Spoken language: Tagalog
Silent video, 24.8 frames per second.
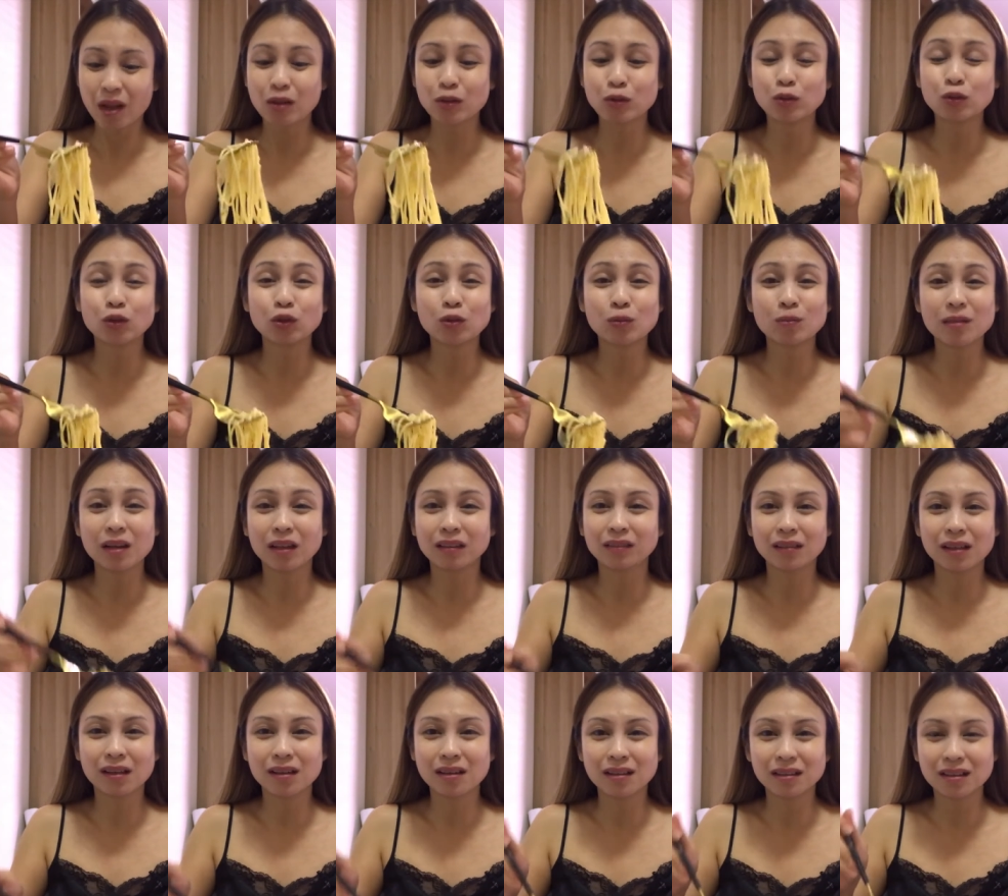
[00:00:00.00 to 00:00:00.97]
Nagutom lang
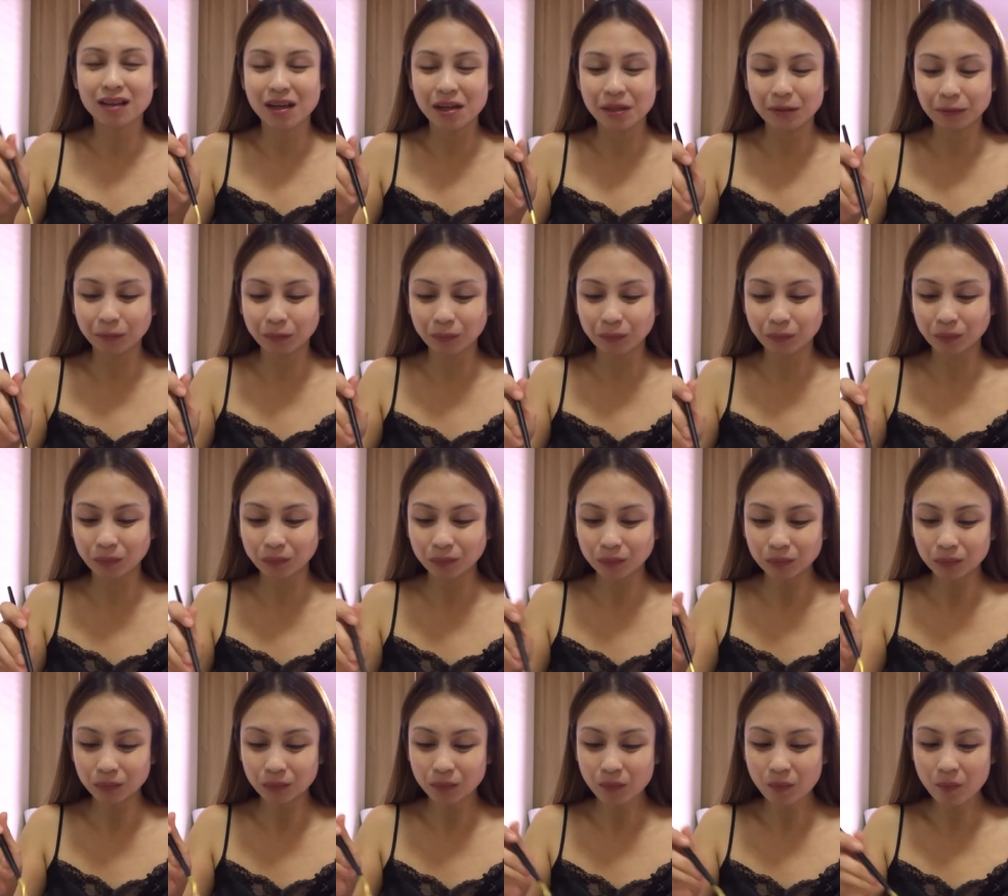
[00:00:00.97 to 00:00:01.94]
talaga yun.
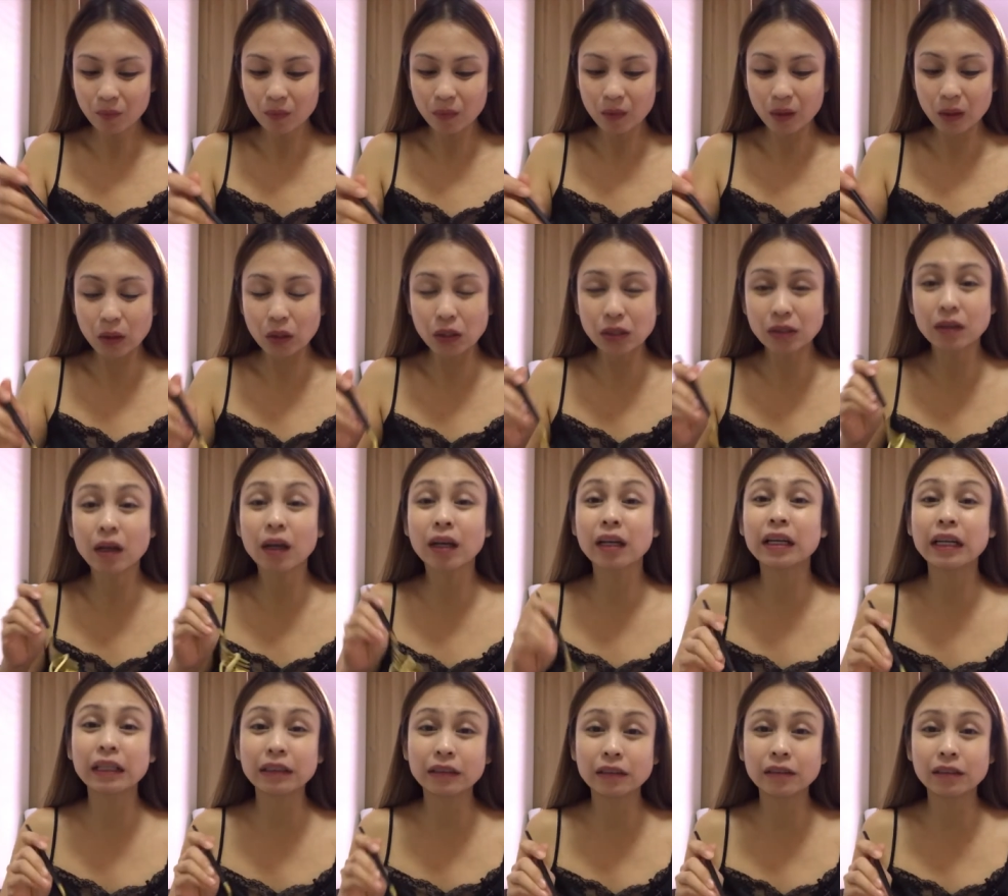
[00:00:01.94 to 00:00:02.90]
Ayun,
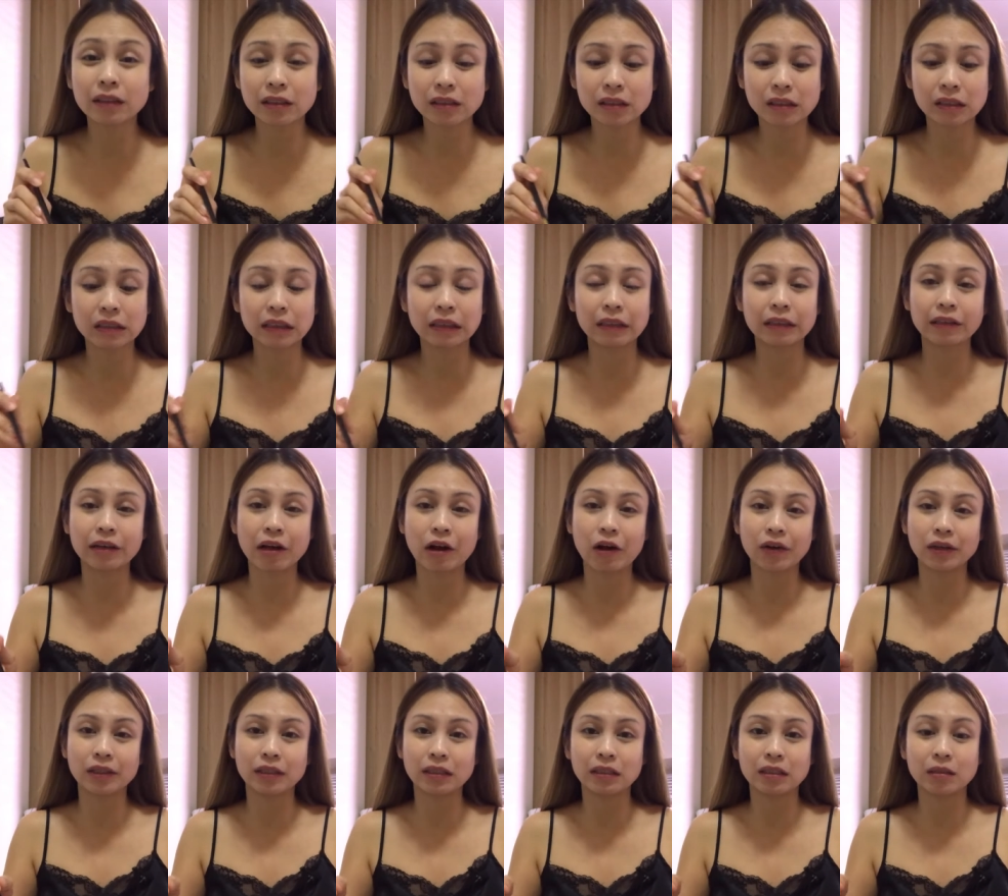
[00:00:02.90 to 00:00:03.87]
nakaready na kasi talaga
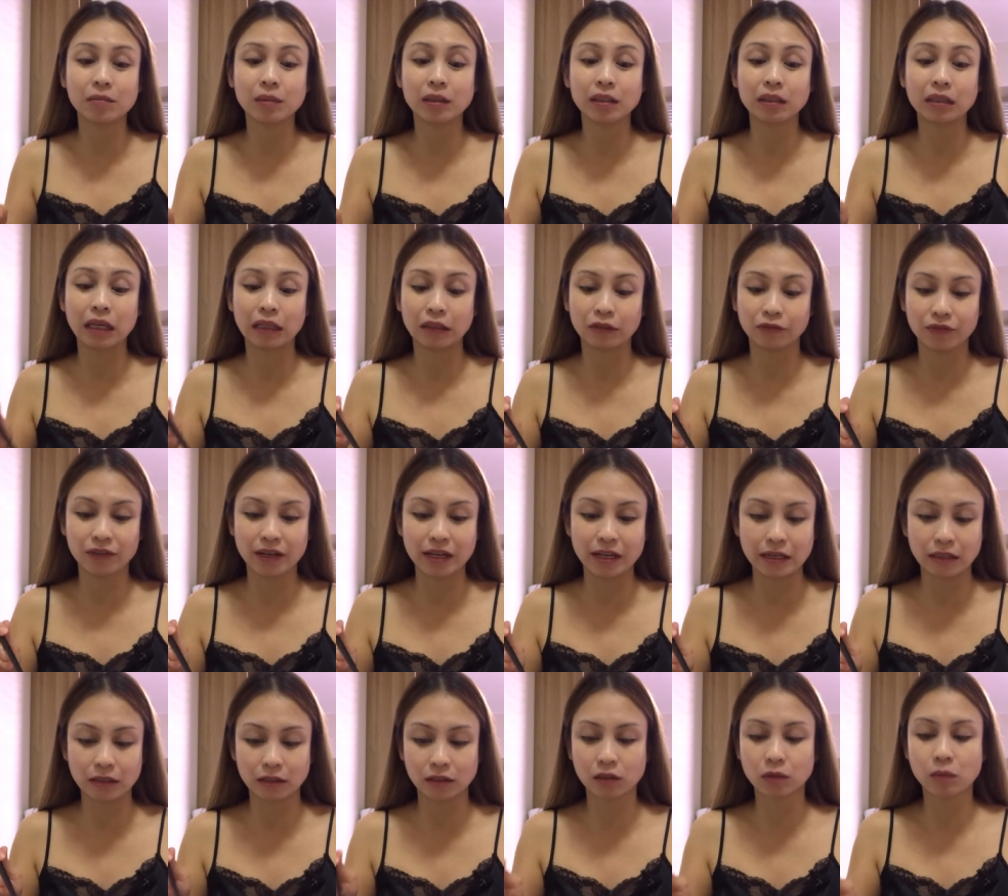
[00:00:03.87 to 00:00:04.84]
ako kanina
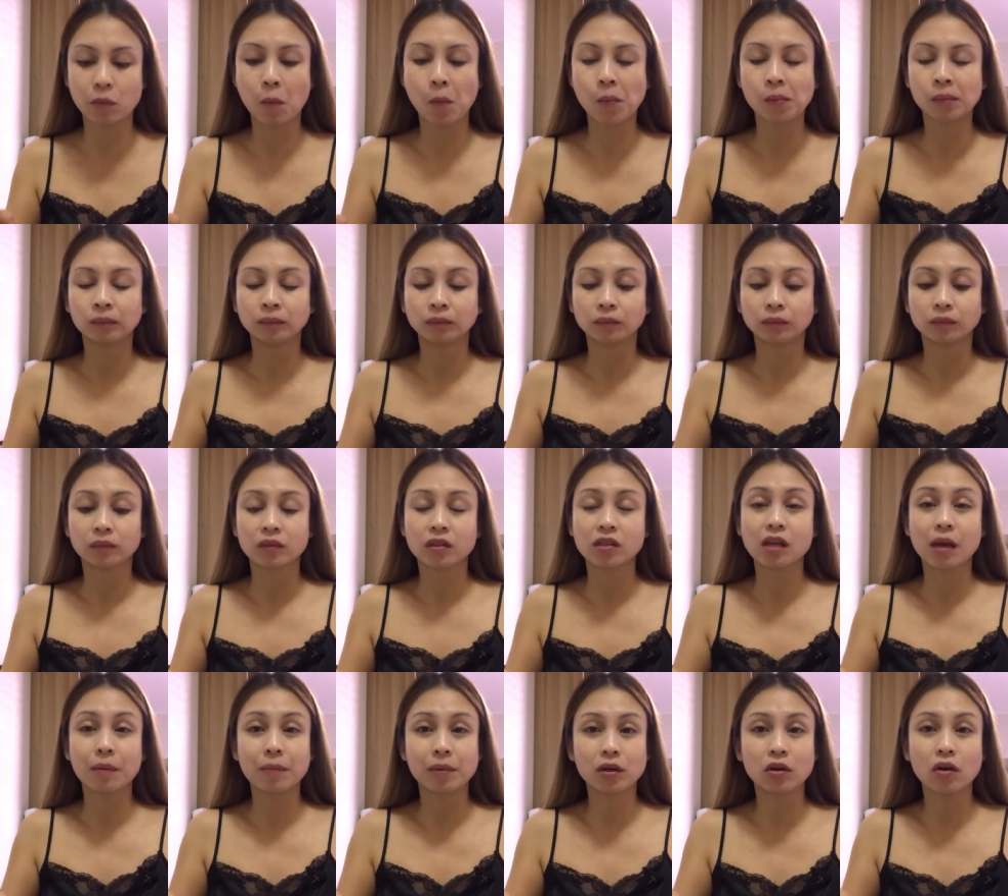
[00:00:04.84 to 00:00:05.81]
mag-Netflix.
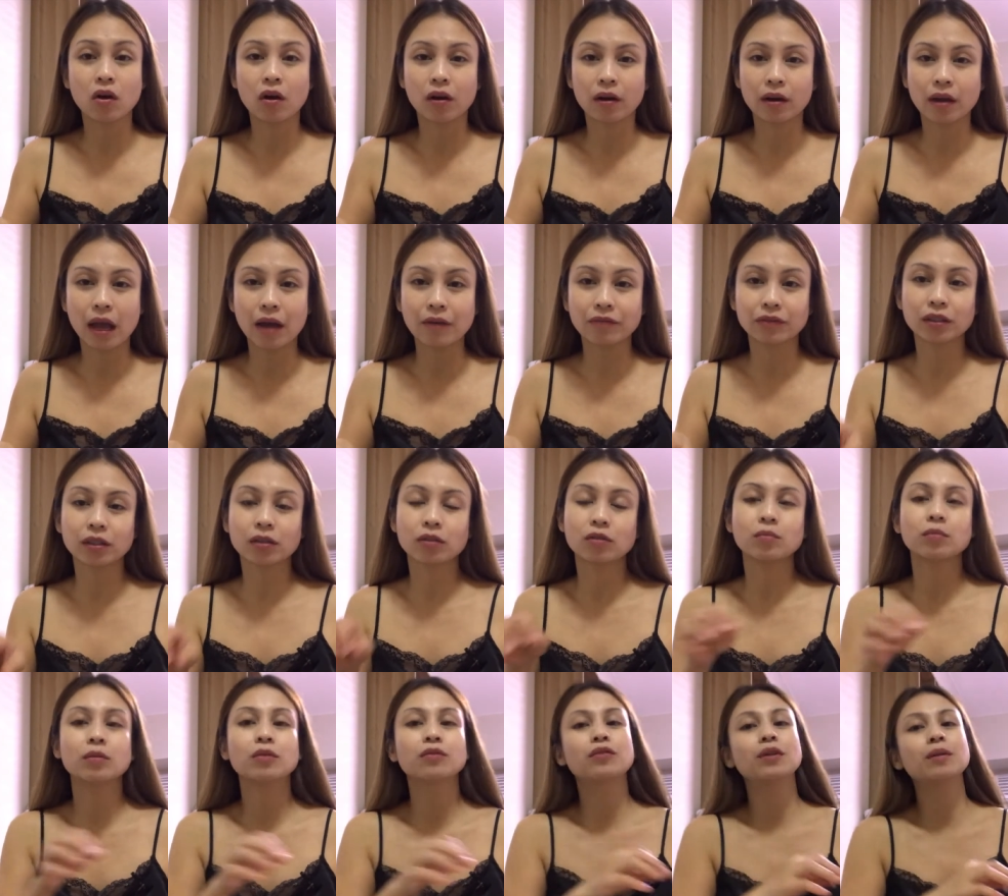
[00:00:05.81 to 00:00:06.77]
Sabi ko, okay, after ko
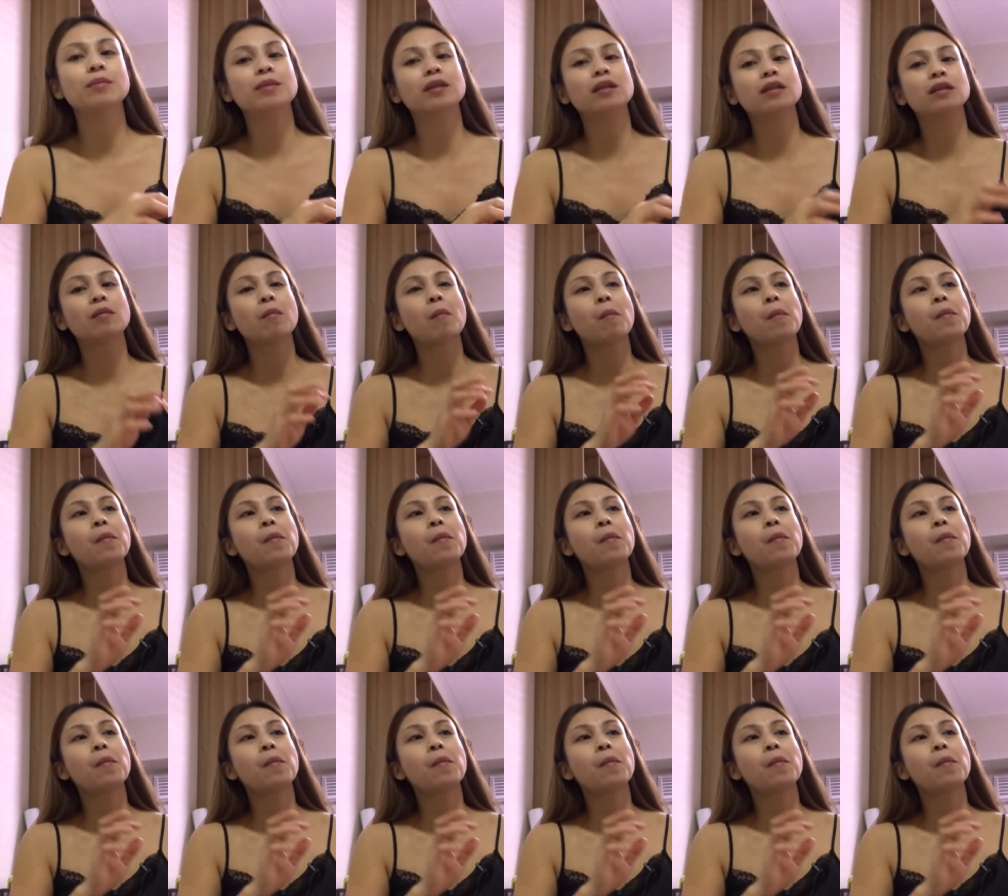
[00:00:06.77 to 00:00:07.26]
mag-film ng